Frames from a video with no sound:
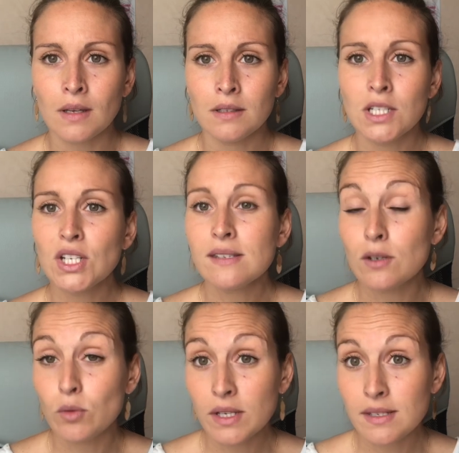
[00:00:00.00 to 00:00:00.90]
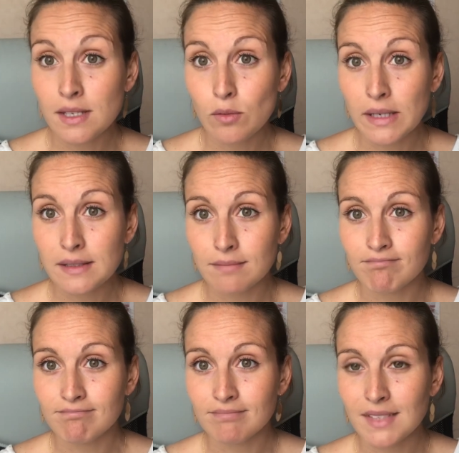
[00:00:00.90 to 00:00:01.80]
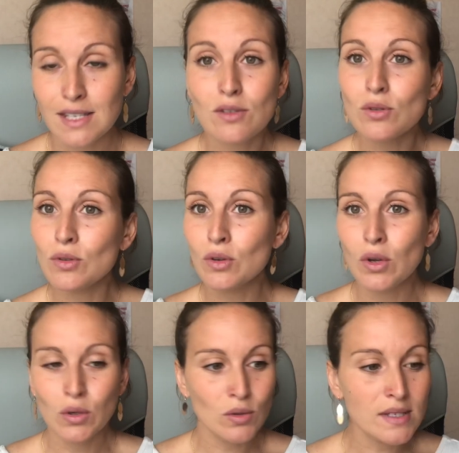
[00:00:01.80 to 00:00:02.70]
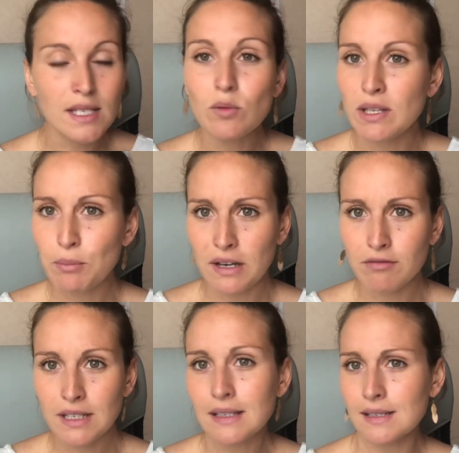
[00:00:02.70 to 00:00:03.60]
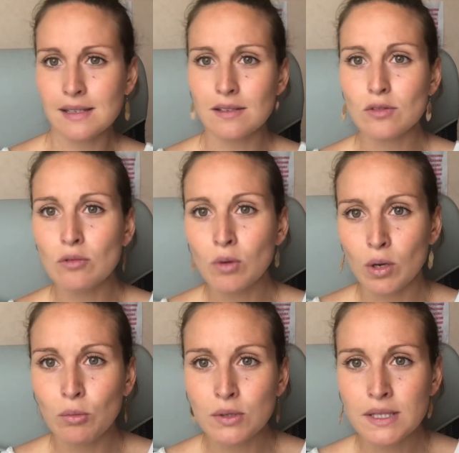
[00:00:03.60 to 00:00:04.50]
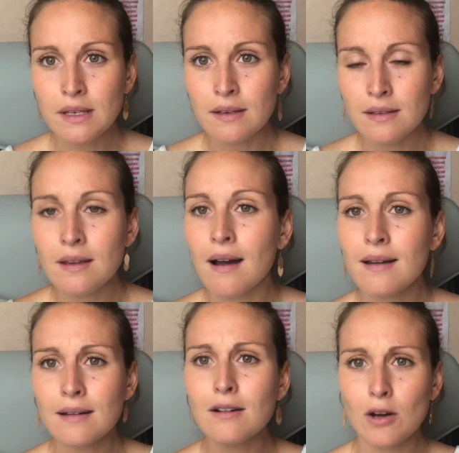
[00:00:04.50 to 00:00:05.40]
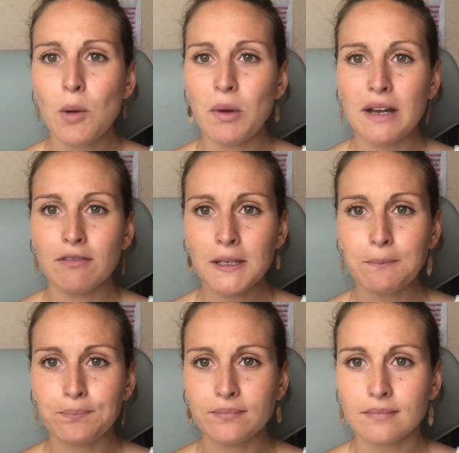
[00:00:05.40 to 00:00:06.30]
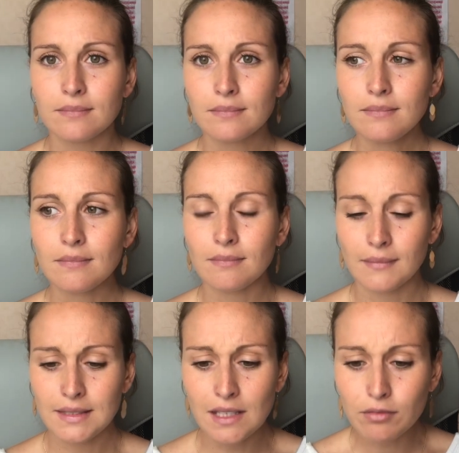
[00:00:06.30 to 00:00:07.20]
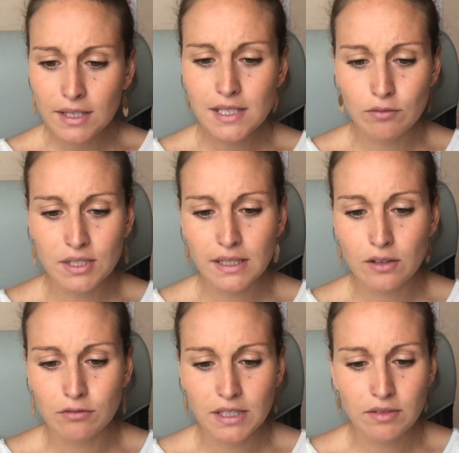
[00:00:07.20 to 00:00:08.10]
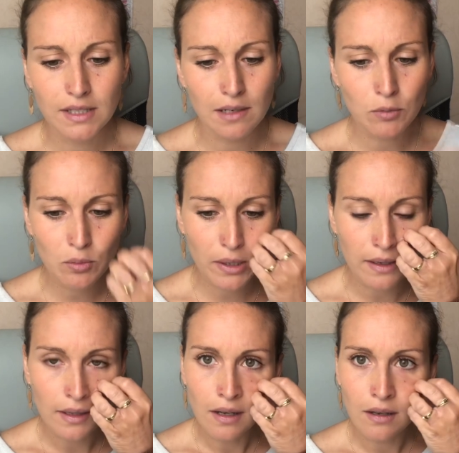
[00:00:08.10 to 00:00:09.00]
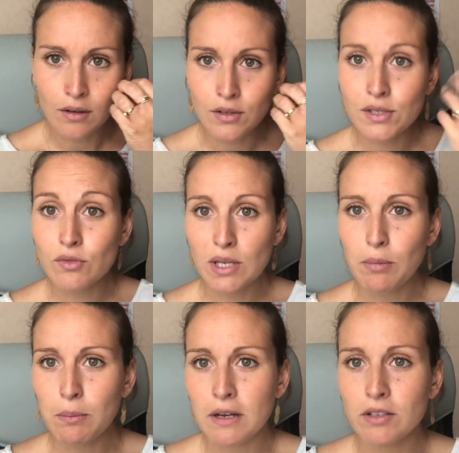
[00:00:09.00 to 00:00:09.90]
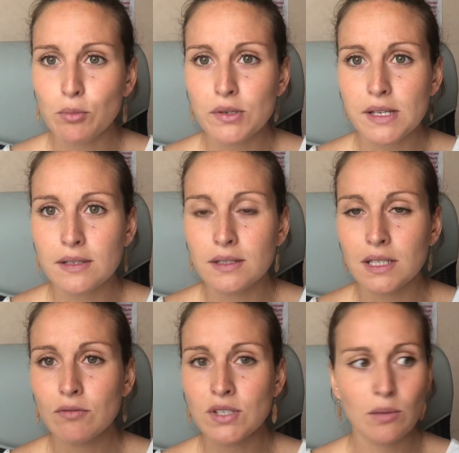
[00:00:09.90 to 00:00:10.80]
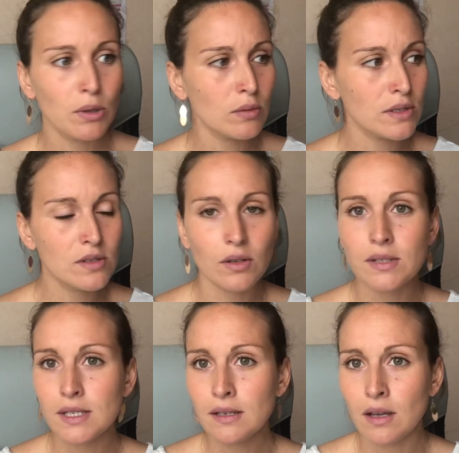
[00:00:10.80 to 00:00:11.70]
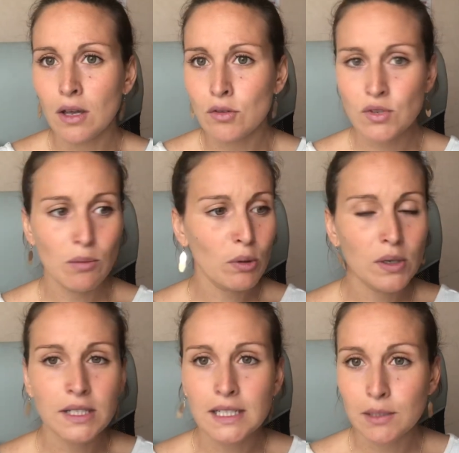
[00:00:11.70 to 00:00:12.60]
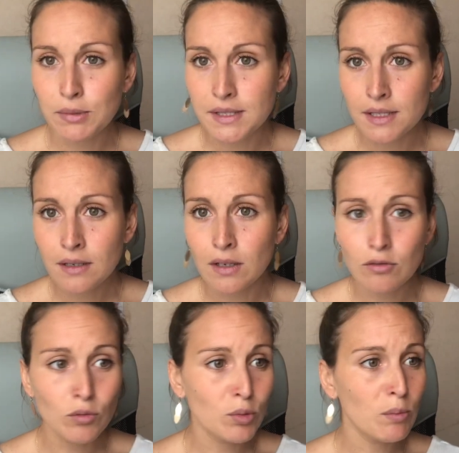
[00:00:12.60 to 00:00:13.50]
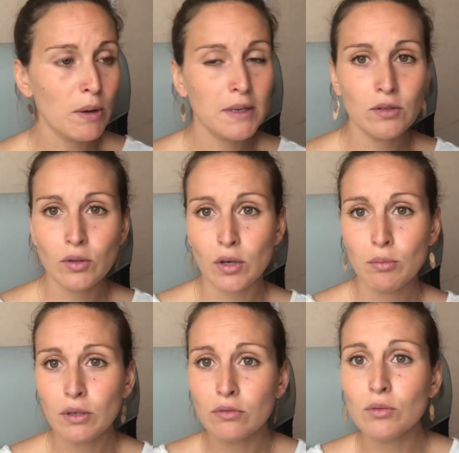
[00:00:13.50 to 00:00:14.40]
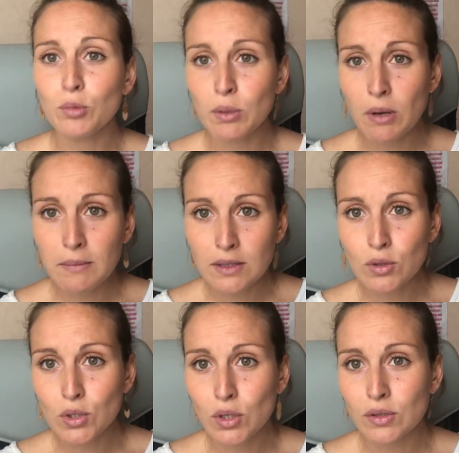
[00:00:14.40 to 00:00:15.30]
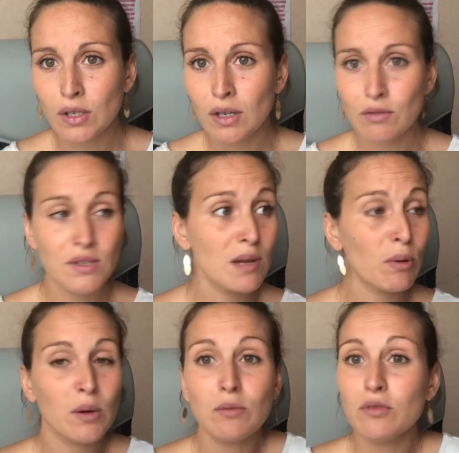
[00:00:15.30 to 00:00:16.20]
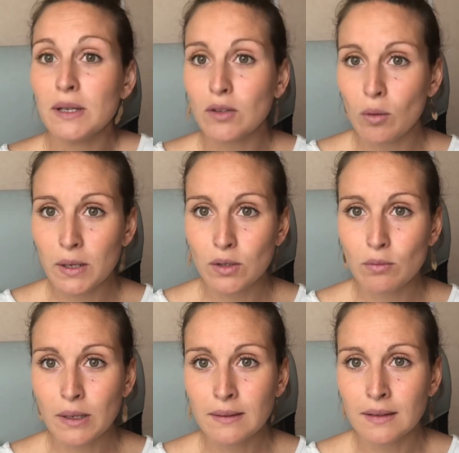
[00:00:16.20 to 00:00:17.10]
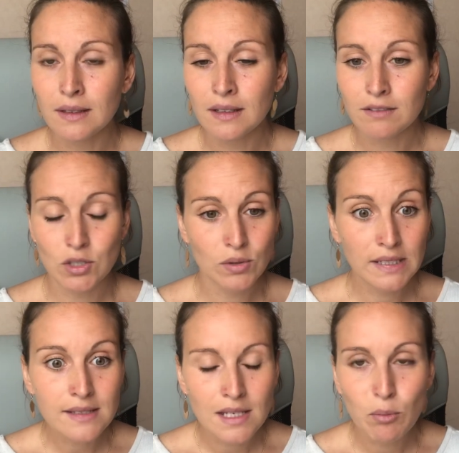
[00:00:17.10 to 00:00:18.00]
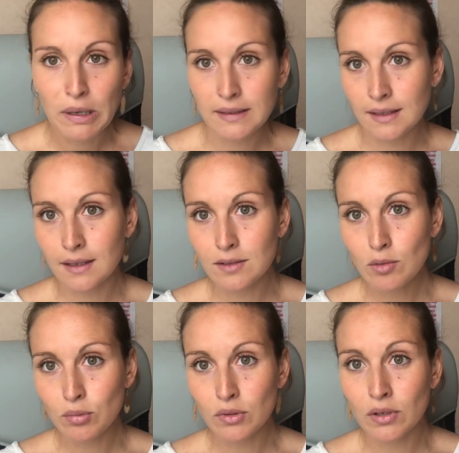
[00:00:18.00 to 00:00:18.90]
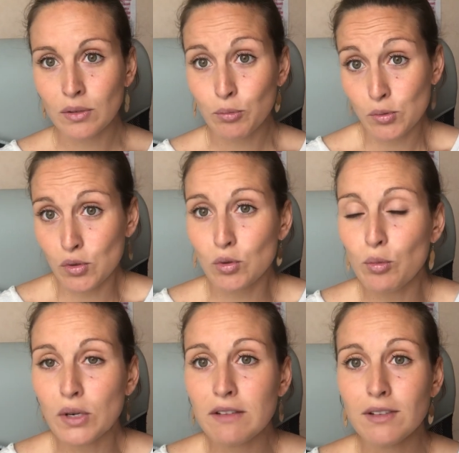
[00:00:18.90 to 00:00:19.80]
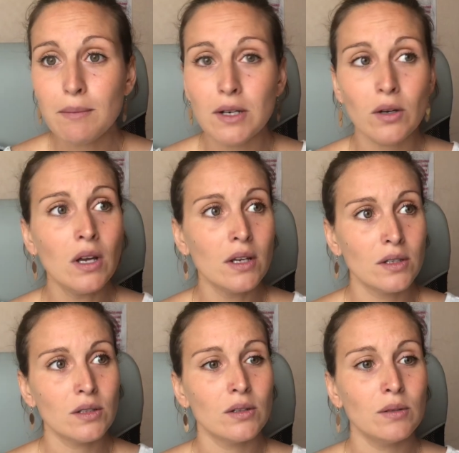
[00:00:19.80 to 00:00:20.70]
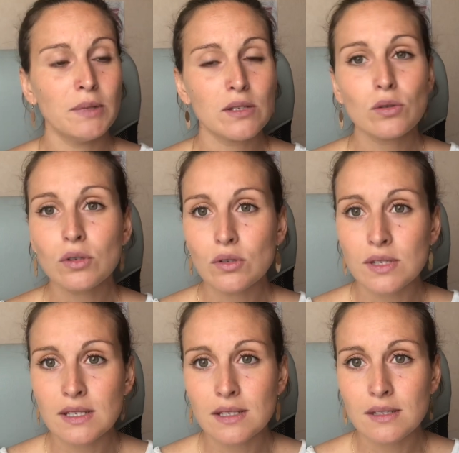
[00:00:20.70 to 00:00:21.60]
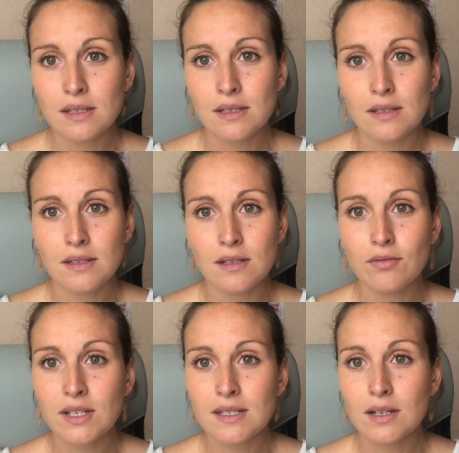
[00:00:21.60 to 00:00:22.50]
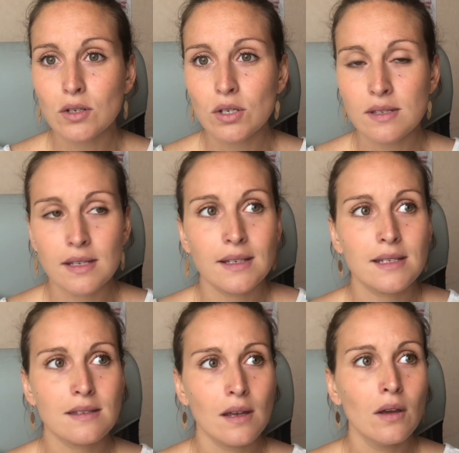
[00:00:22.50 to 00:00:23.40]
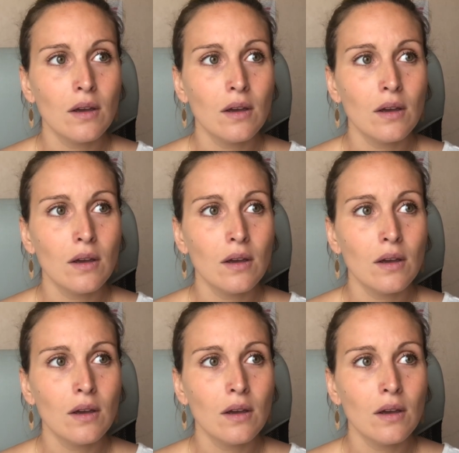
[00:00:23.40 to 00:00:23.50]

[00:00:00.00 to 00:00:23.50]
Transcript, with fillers: Déjà, c'est quoi une silhouette Qu'est-ce qu'une silhouette parfaite Qu'est-ce qu'un summer body Il y a un corps parfait cette phrase, elle veut dire qu'en fait, finalement, ben, euh, si vous n'êtes pas parfait pour cet été, vous n'avez pas le droit de sortir, vous n'avez pas le droit d'aller à la piscine, vous ne pouvez pas mettre de robe, vous ne pouvez pas mettre de short, vous n'avez pas le droit de vous mettre en maillot de bain. Enfin, je veux dire, c'est hyper dégradant, pour, euh, surtout pour les femmes. Alors, euh, bien sûr que ces, ces phrases d'accroche s'adressent